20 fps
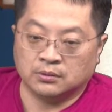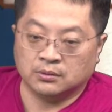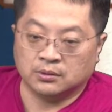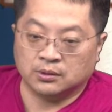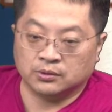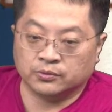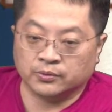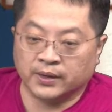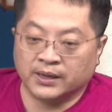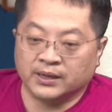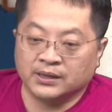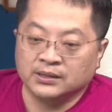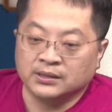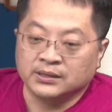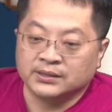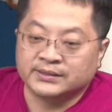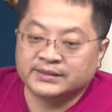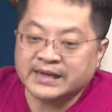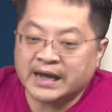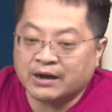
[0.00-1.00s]
对，
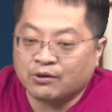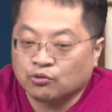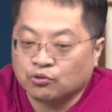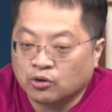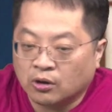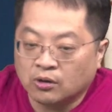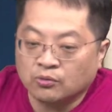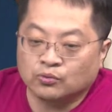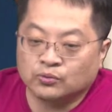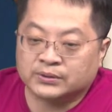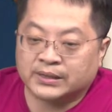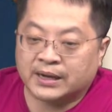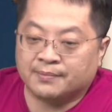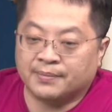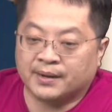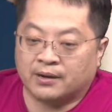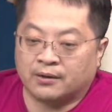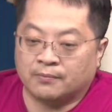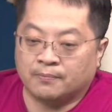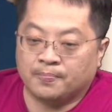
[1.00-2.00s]
下午公布财
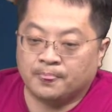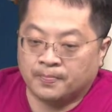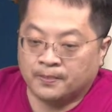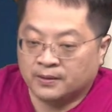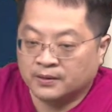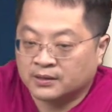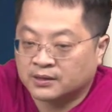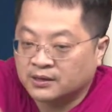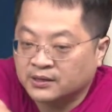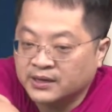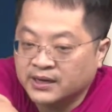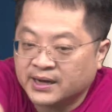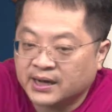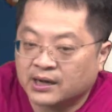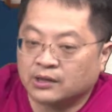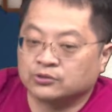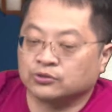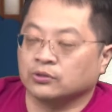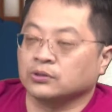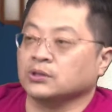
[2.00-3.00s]
报，隔天开
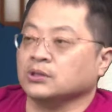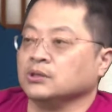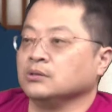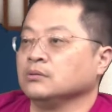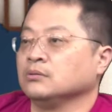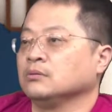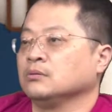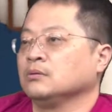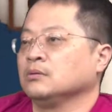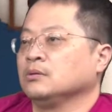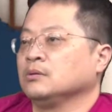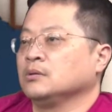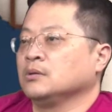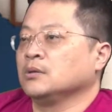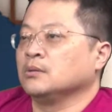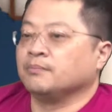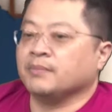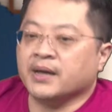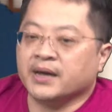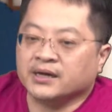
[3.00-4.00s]
高走低，
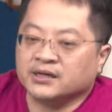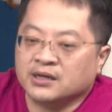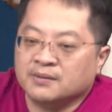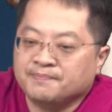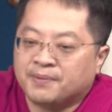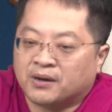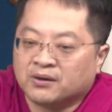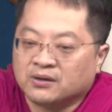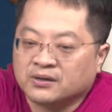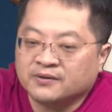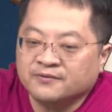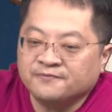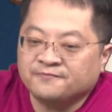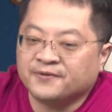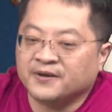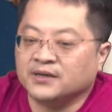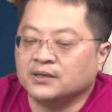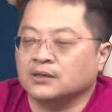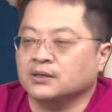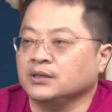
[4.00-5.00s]
每个人跑得跟
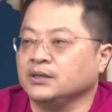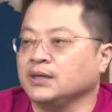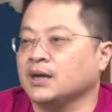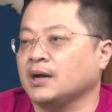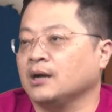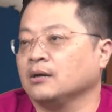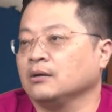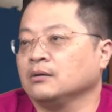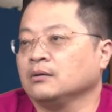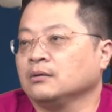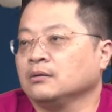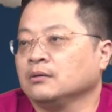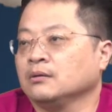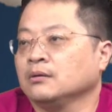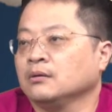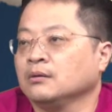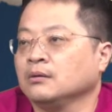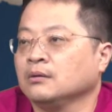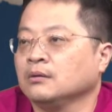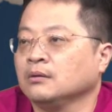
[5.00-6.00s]
飞的一样，
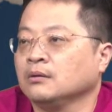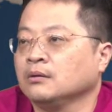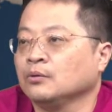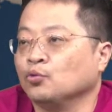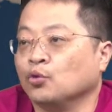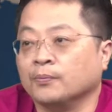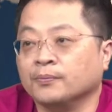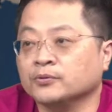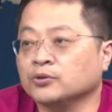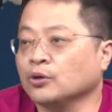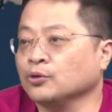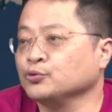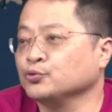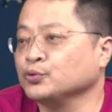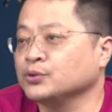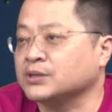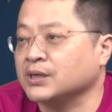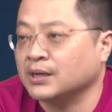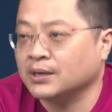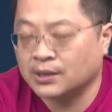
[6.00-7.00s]
我不动如
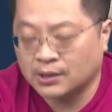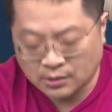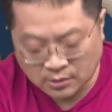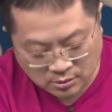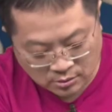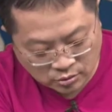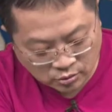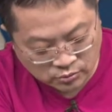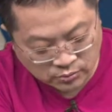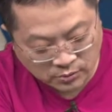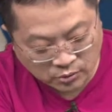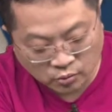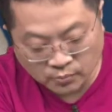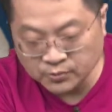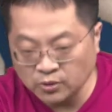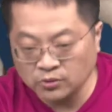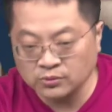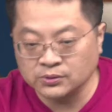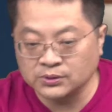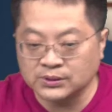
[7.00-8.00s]
山呢，投资朋友，我不
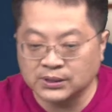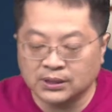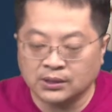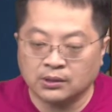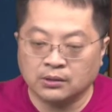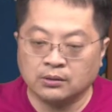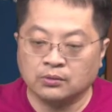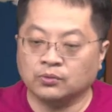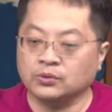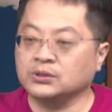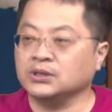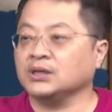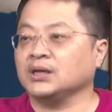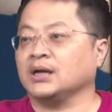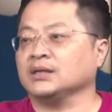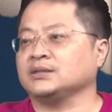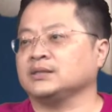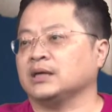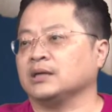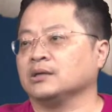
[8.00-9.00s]
如山呢，我已经跟大
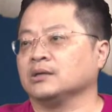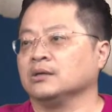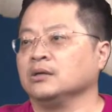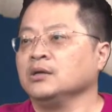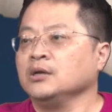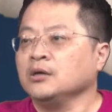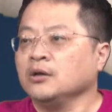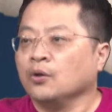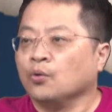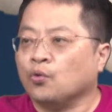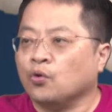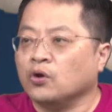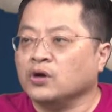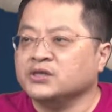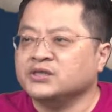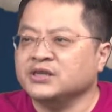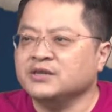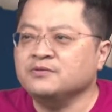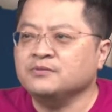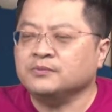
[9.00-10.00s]
家讲了，我已
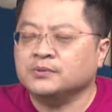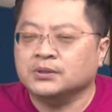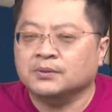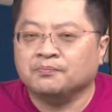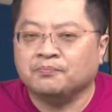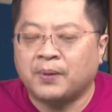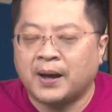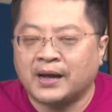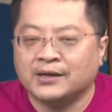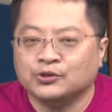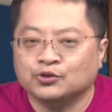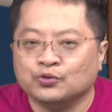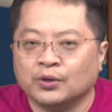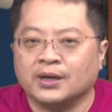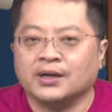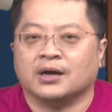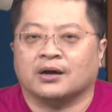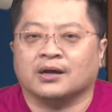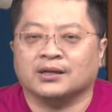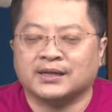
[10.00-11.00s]
经盘
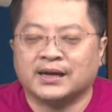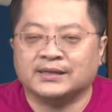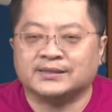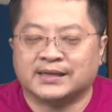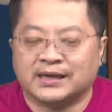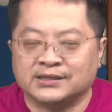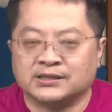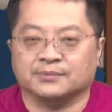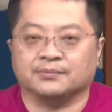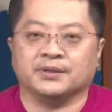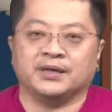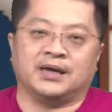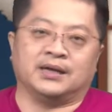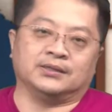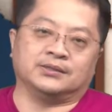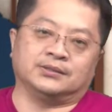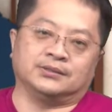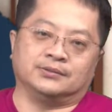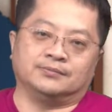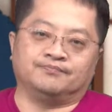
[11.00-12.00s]
算好它大概长什么样
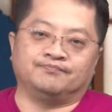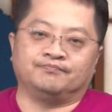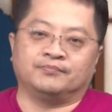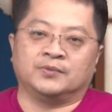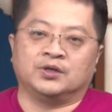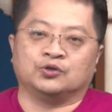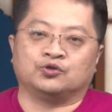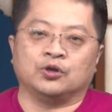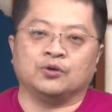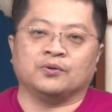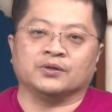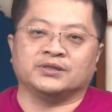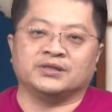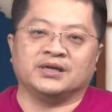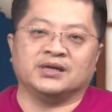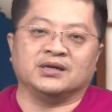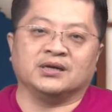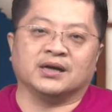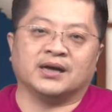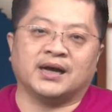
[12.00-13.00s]
子，所以我今
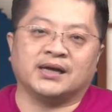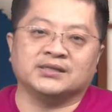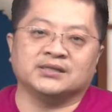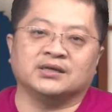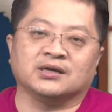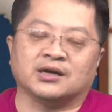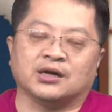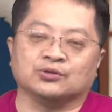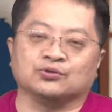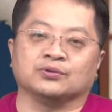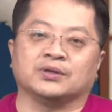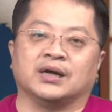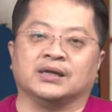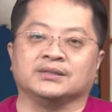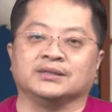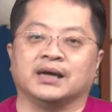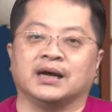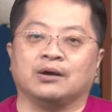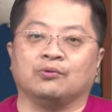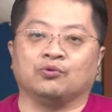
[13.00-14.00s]
天很开心的告诉大
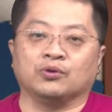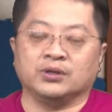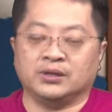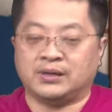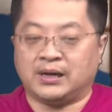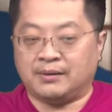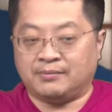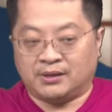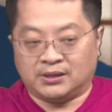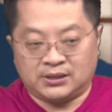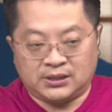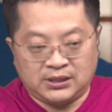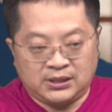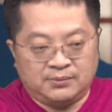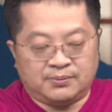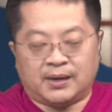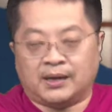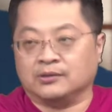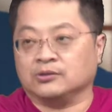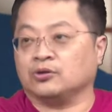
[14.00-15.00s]
家，我一开盘第一
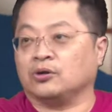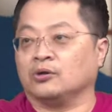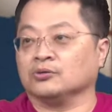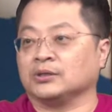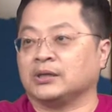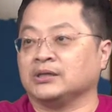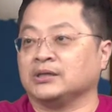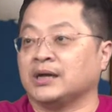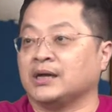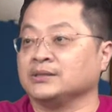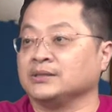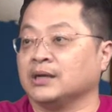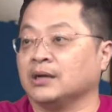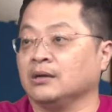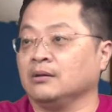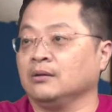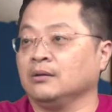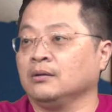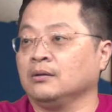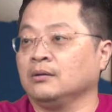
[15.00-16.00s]
盘，跟跟大家讲，
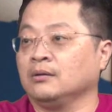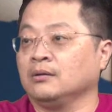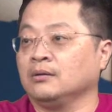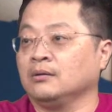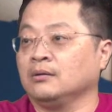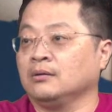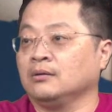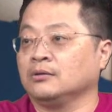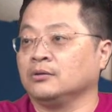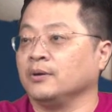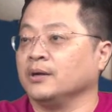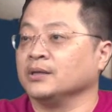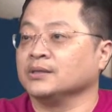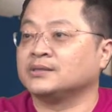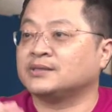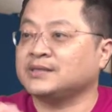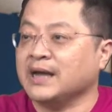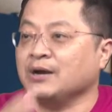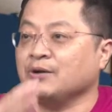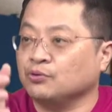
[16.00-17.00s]
对不对，
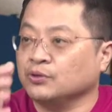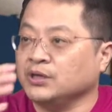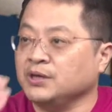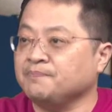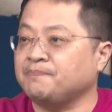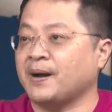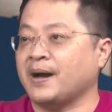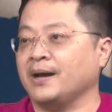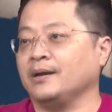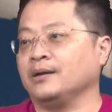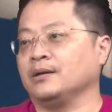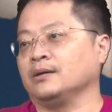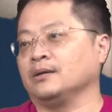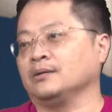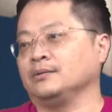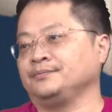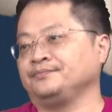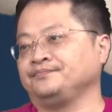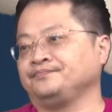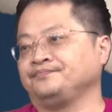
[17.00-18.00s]
站稳一百了，
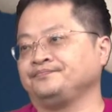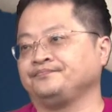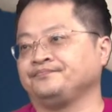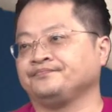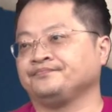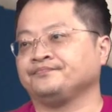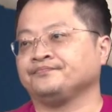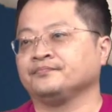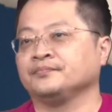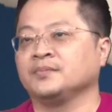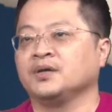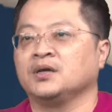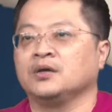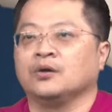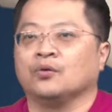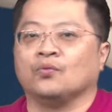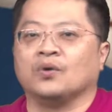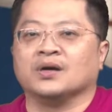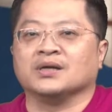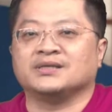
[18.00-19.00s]

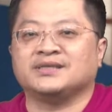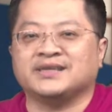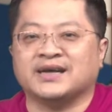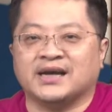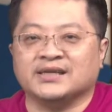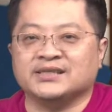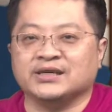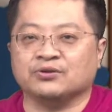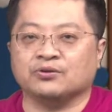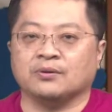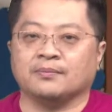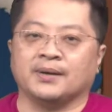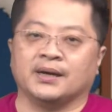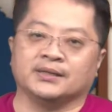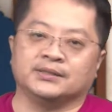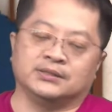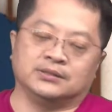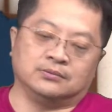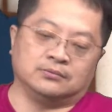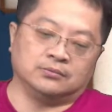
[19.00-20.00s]
往下一阶段迈
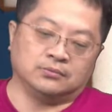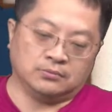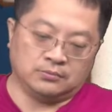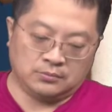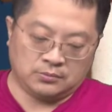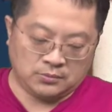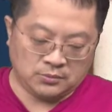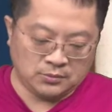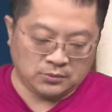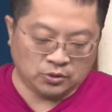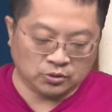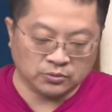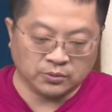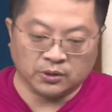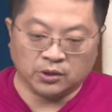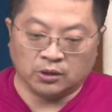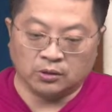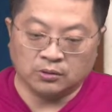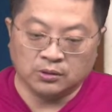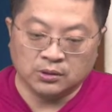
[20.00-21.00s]
进，投资朋
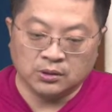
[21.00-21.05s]
友。